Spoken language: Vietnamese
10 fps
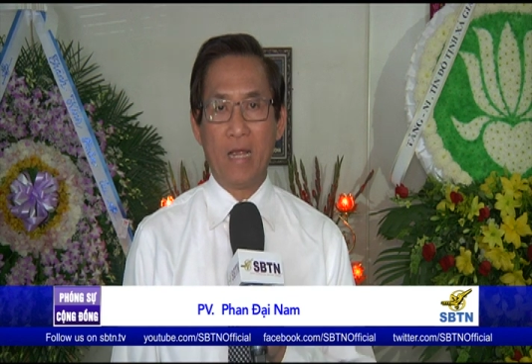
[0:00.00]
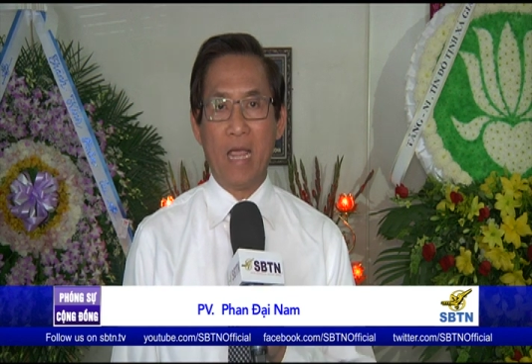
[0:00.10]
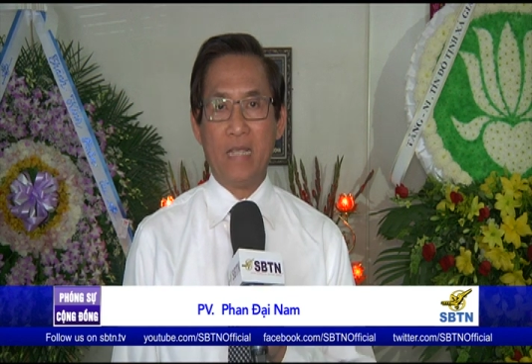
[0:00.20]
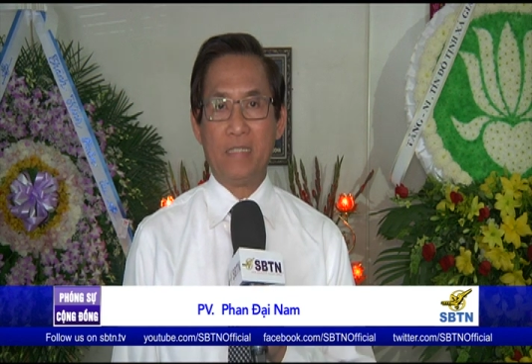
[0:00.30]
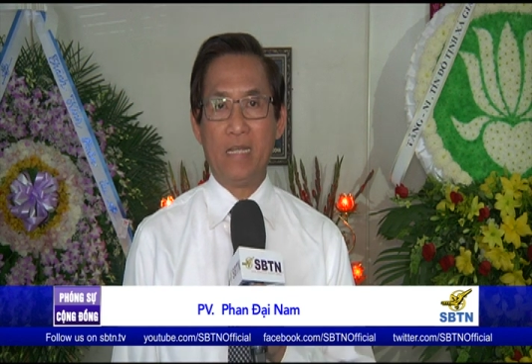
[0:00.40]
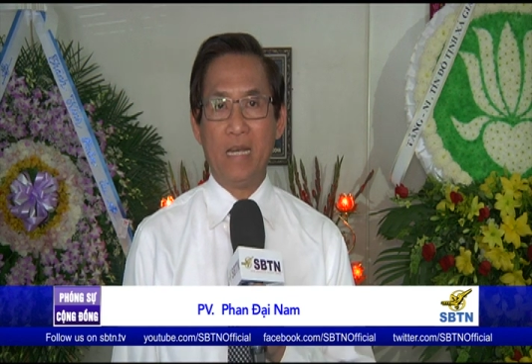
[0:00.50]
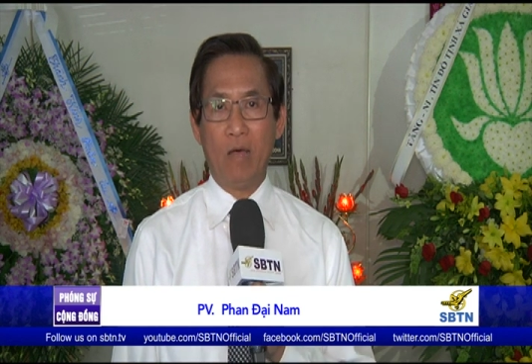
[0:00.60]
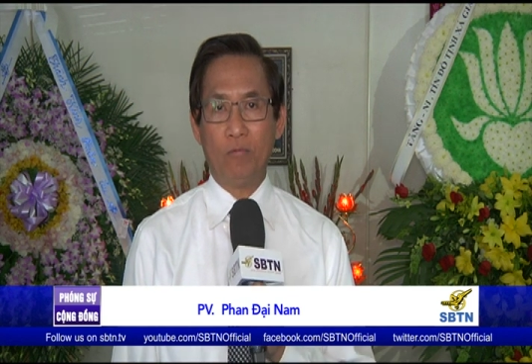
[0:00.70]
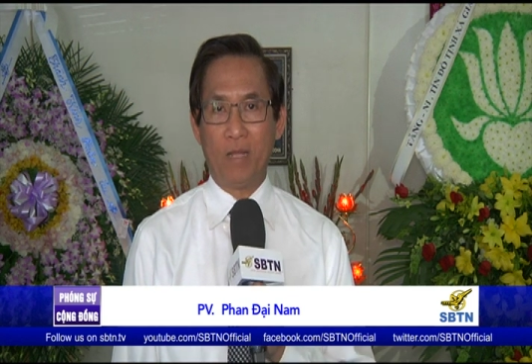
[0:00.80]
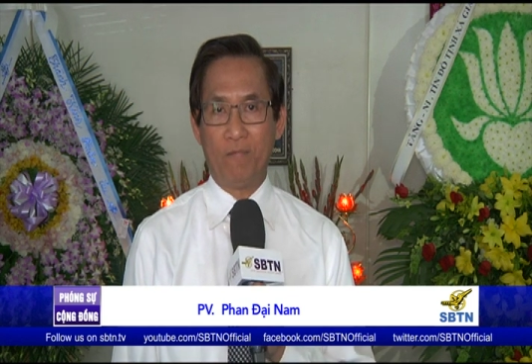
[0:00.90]
nghệ sĩ
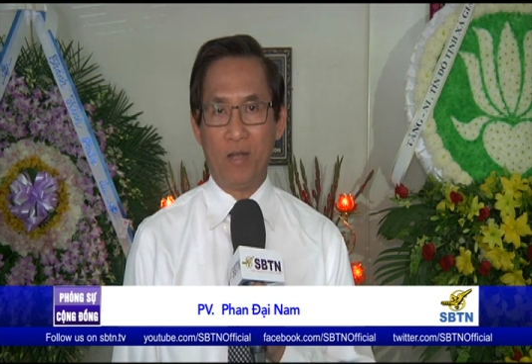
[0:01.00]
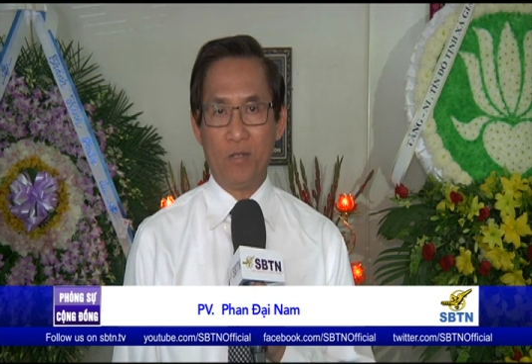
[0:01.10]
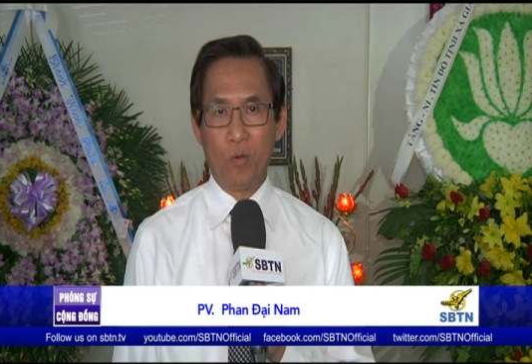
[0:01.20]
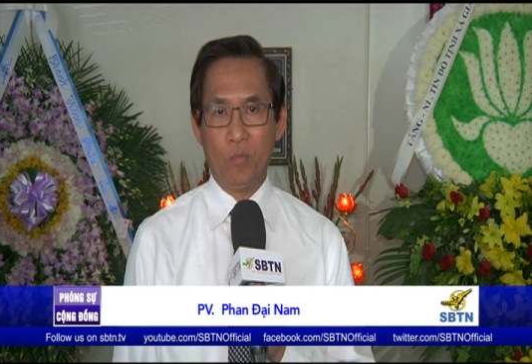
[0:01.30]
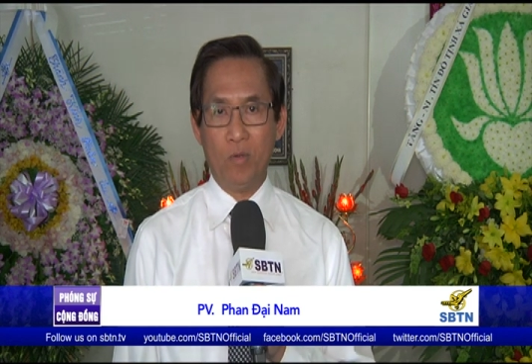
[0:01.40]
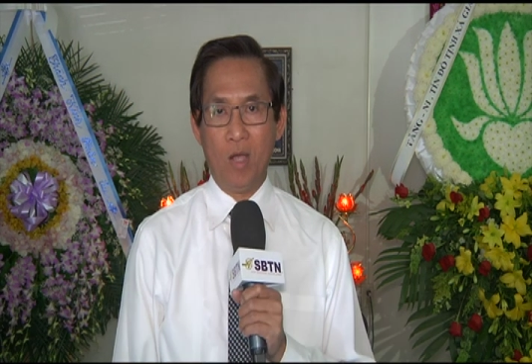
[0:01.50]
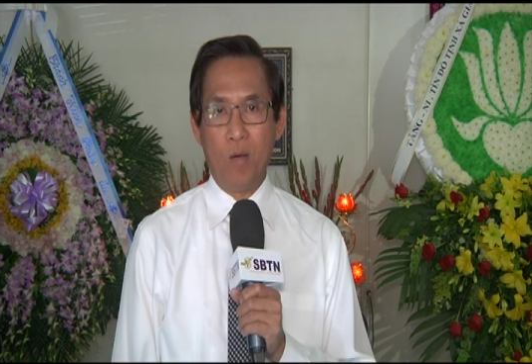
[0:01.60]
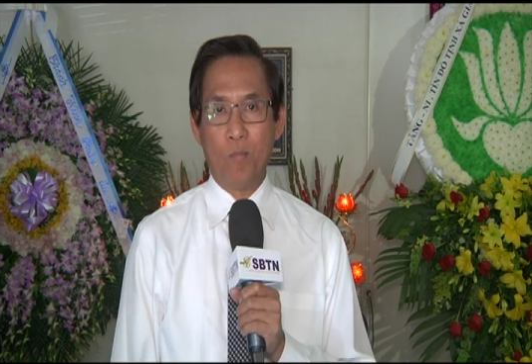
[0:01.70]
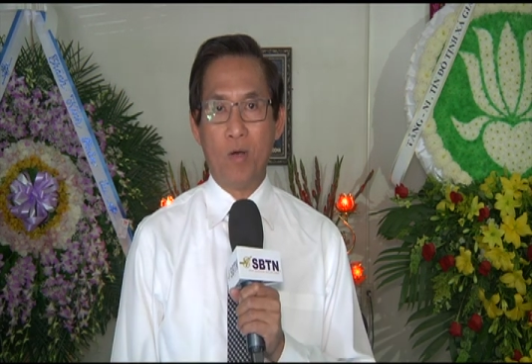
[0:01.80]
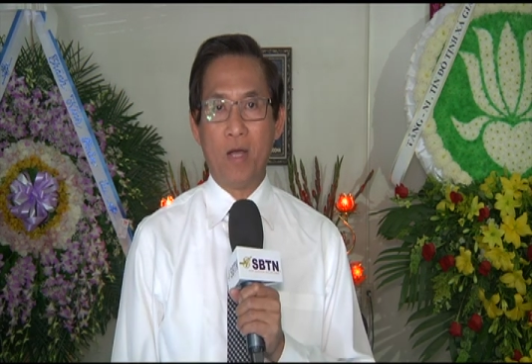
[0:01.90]
Lão Thành Văn Trung,
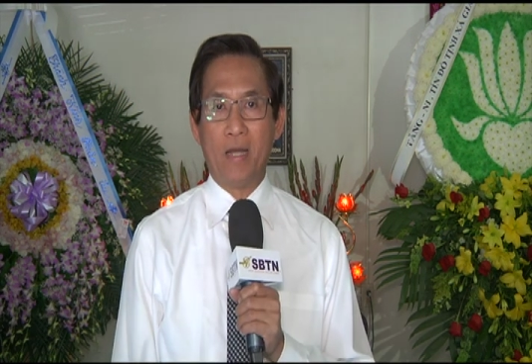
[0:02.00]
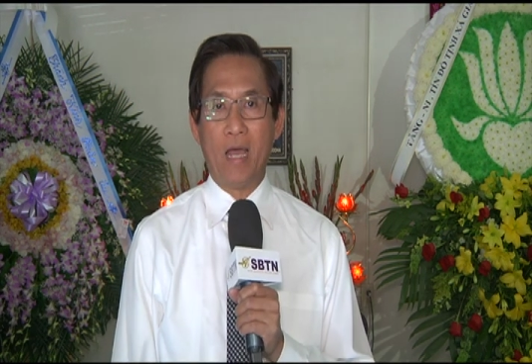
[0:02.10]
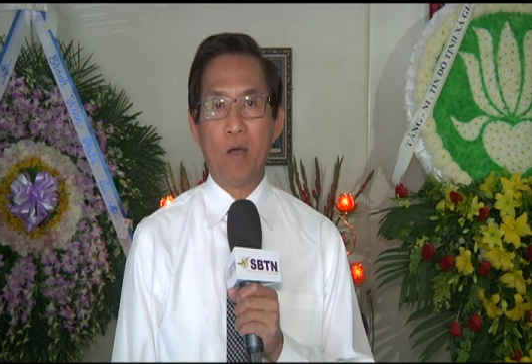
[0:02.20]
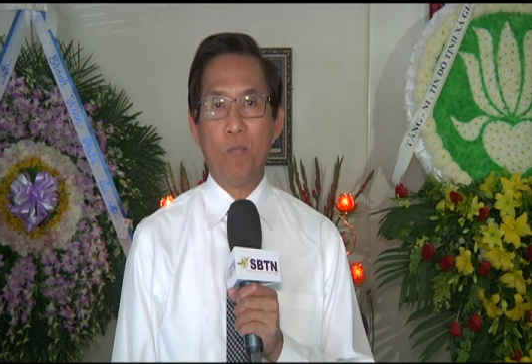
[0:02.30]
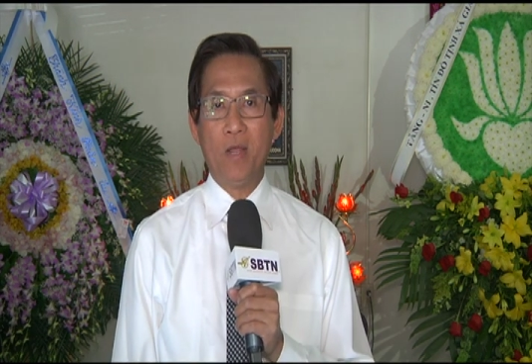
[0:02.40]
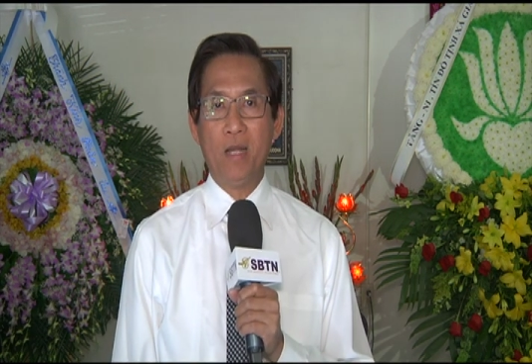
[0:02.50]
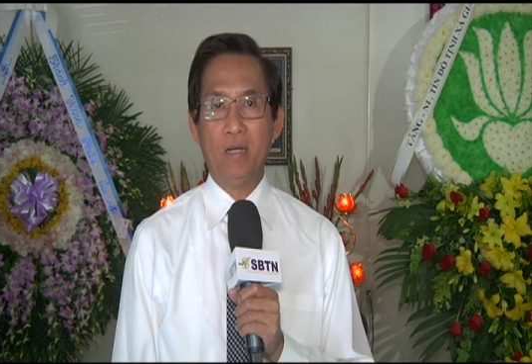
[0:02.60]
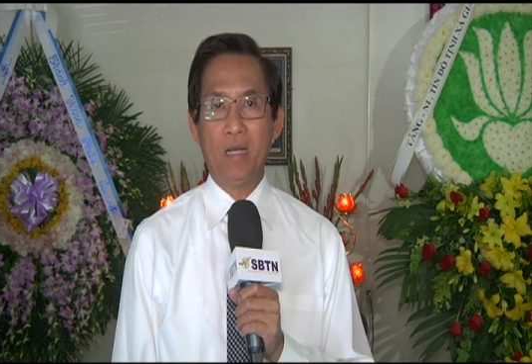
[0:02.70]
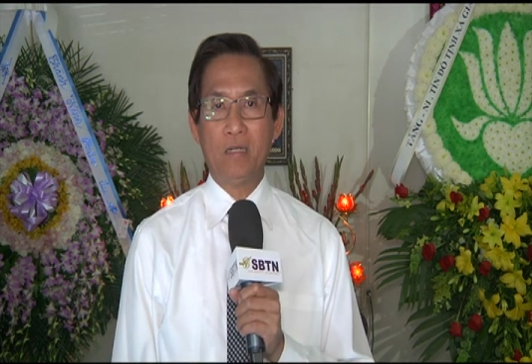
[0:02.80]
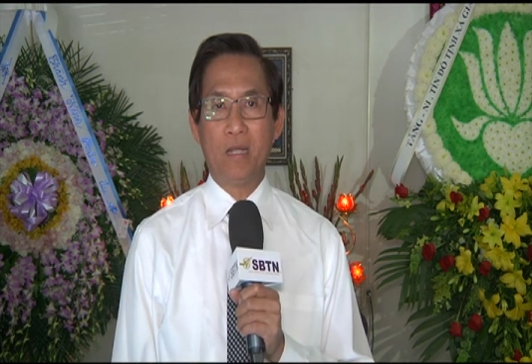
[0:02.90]
một người đã cống hiến
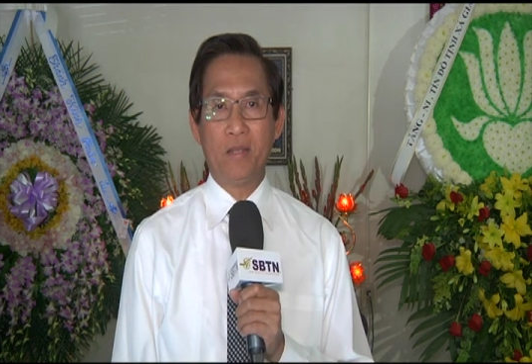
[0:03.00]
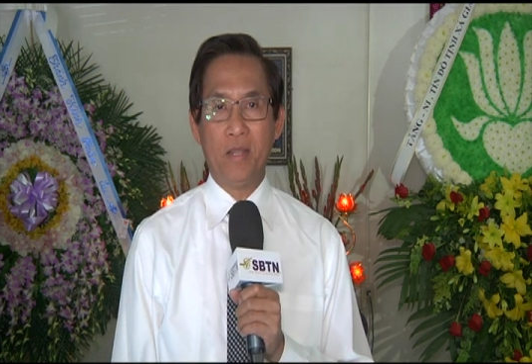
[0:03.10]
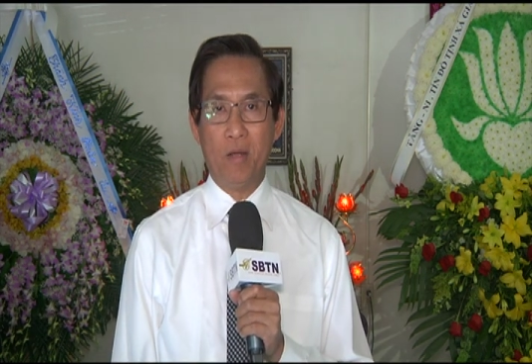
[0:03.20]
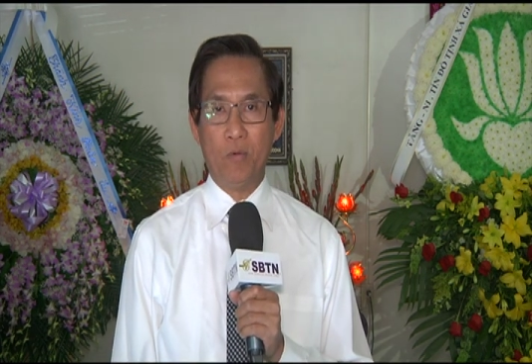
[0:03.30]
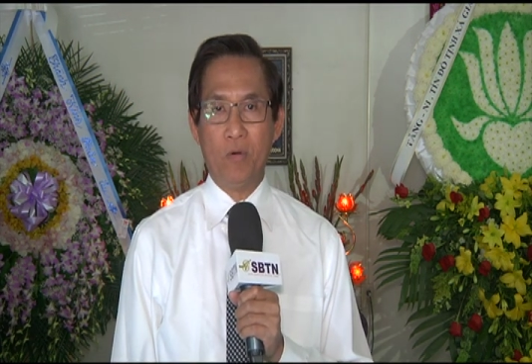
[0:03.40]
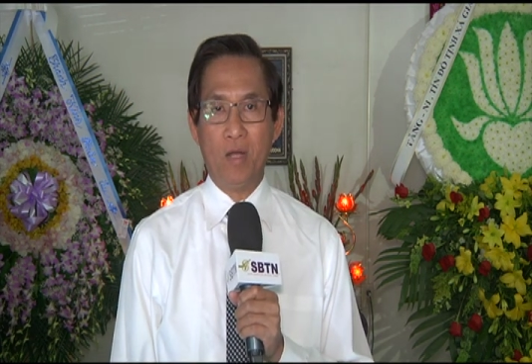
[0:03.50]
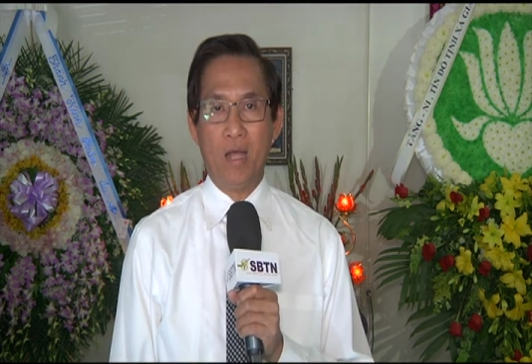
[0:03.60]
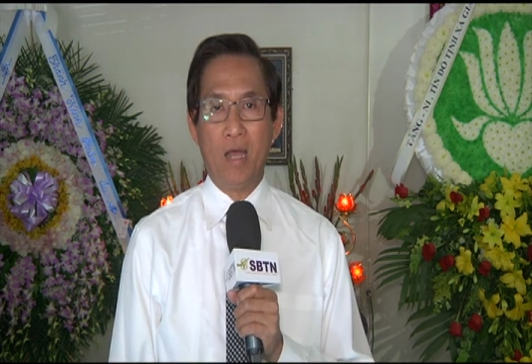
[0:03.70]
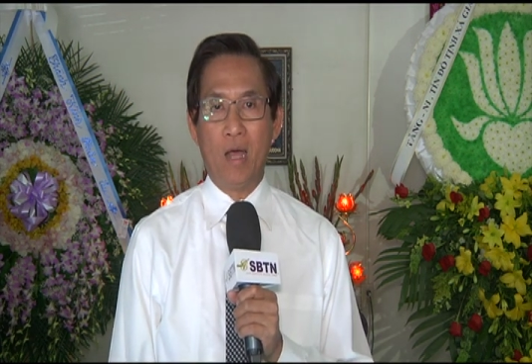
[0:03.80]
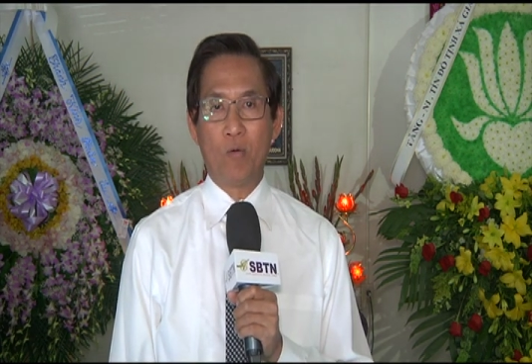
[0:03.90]
rất là nhiều à,